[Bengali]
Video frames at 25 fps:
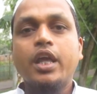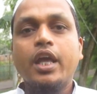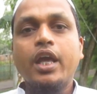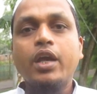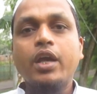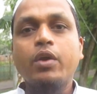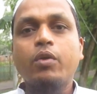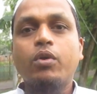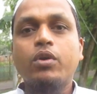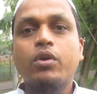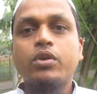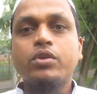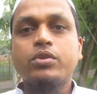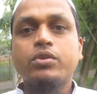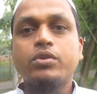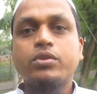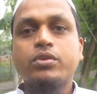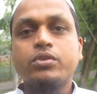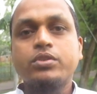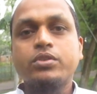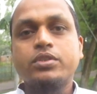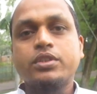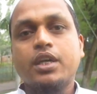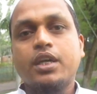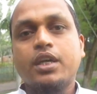এই
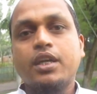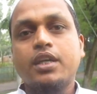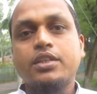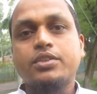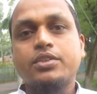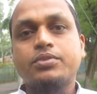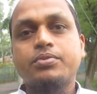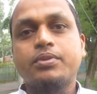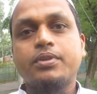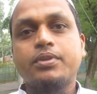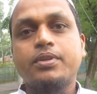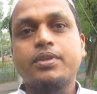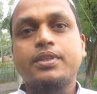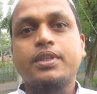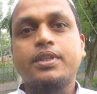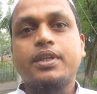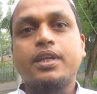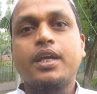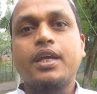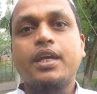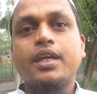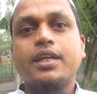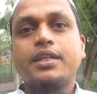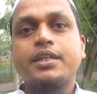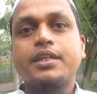অন্ডকোষকে আল্লাহ
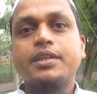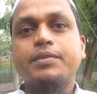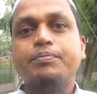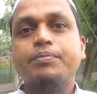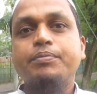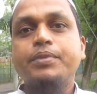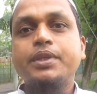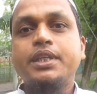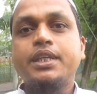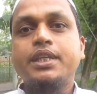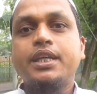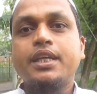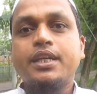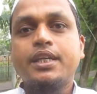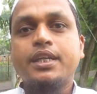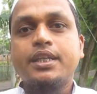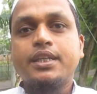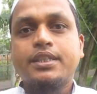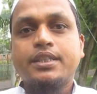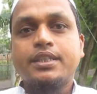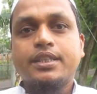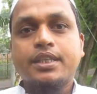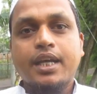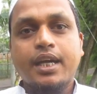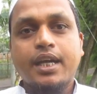সোনাতলা একটি বিশেষ
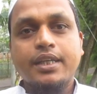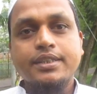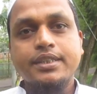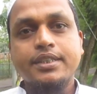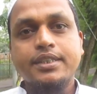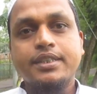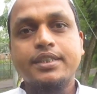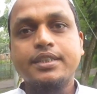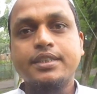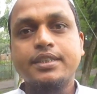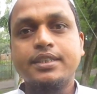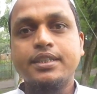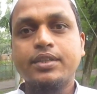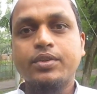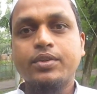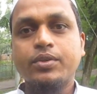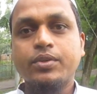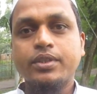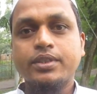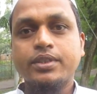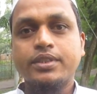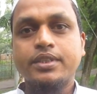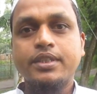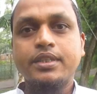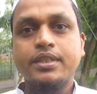কাজে সৃষ্টি
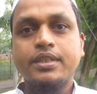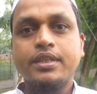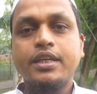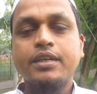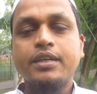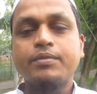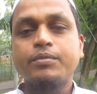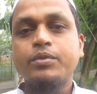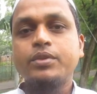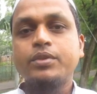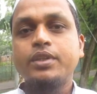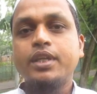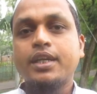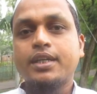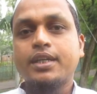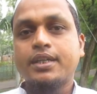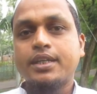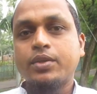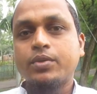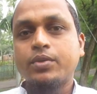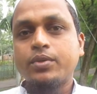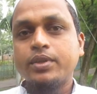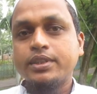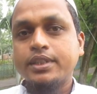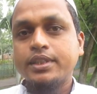করেছেন এর মধ্যে একটা
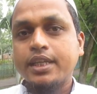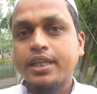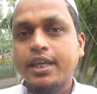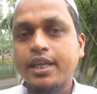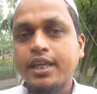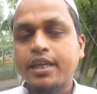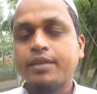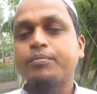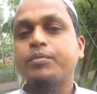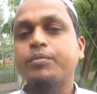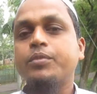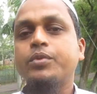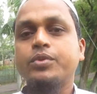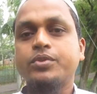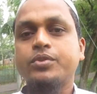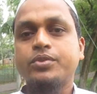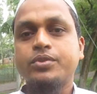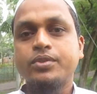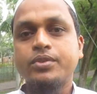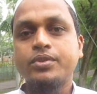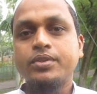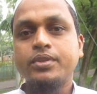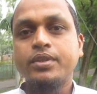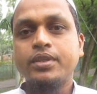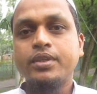রয়েছে হেকমত
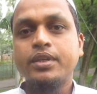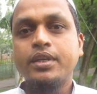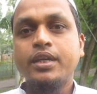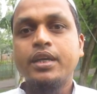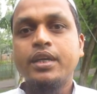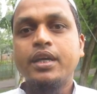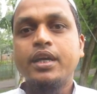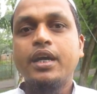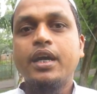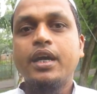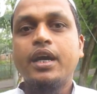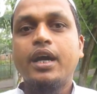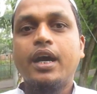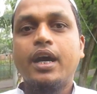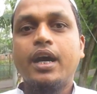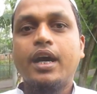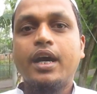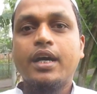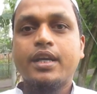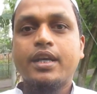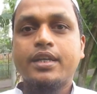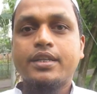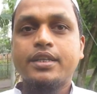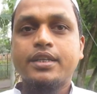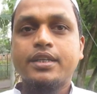
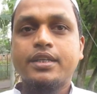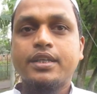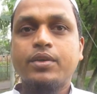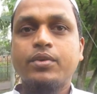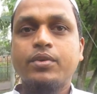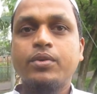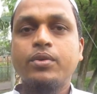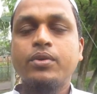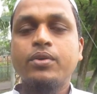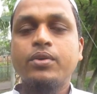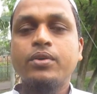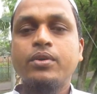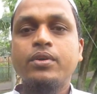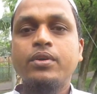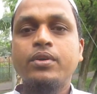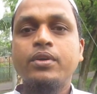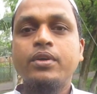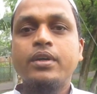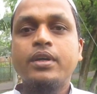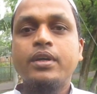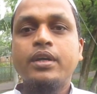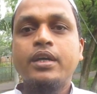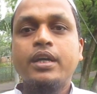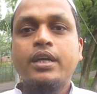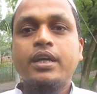আর সেটা হলো
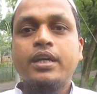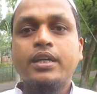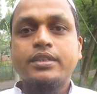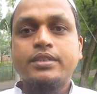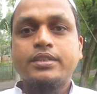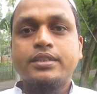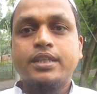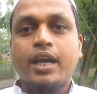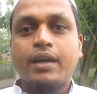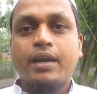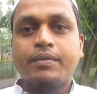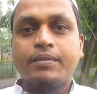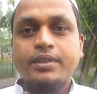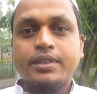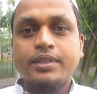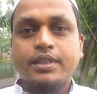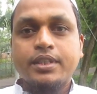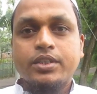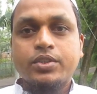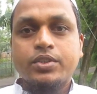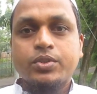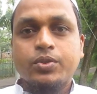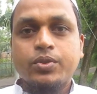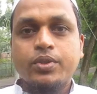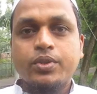যে আমাদের
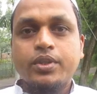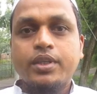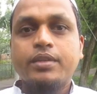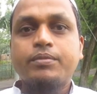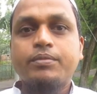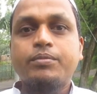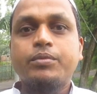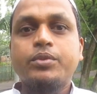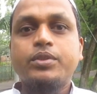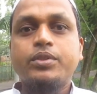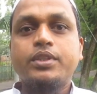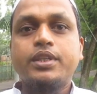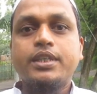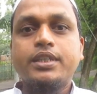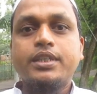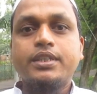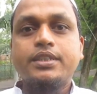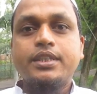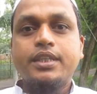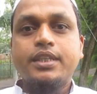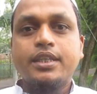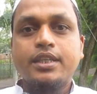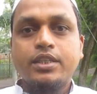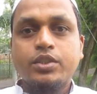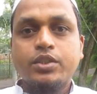শরীরের মধ্যে
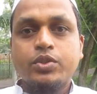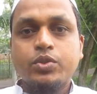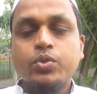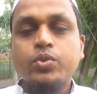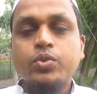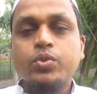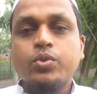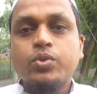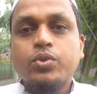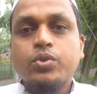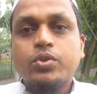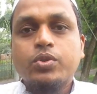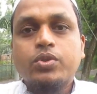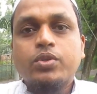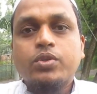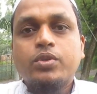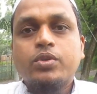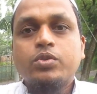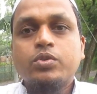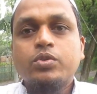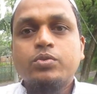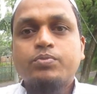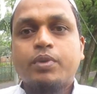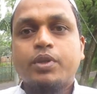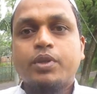যে শুক্র
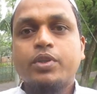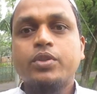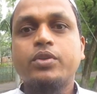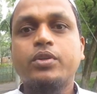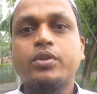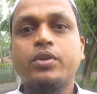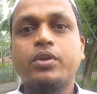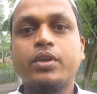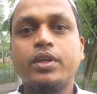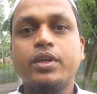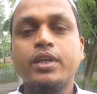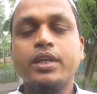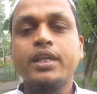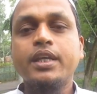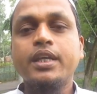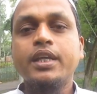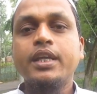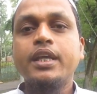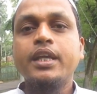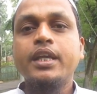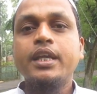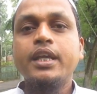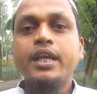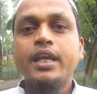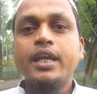উৎপাদন হয়
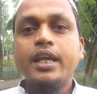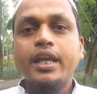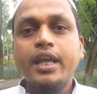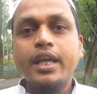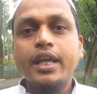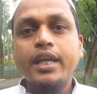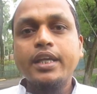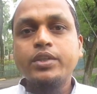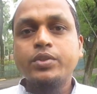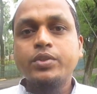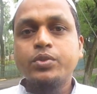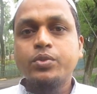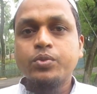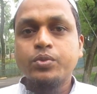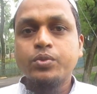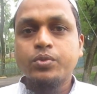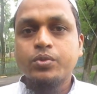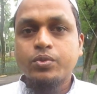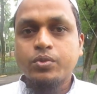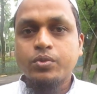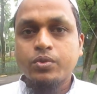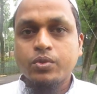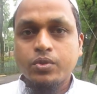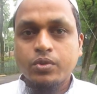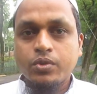এই
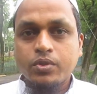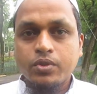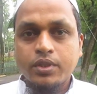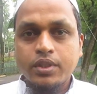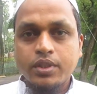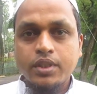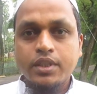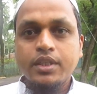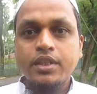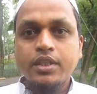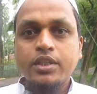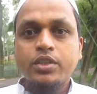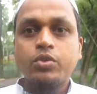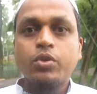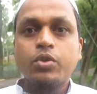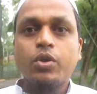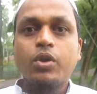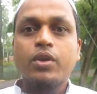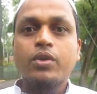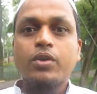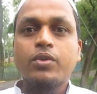শুক্রটি দল